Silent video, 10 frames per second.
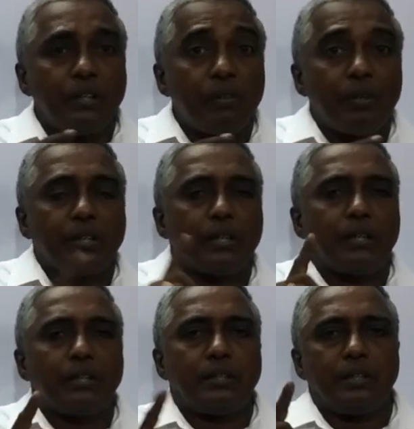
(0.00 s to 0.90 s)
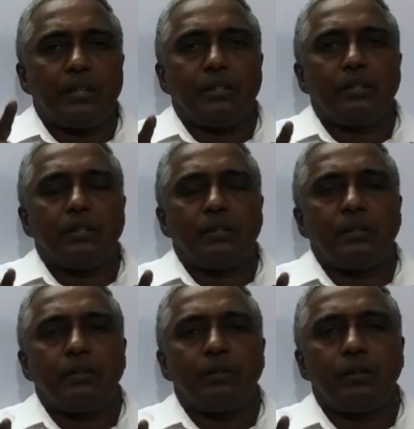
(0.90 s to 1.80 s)
பயிற்சி நிறுவனத்தில்
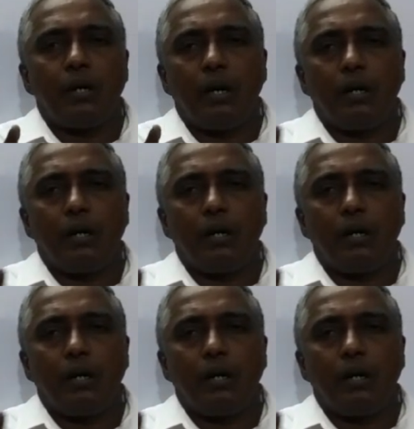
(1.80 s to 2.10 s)
சேர்ந்து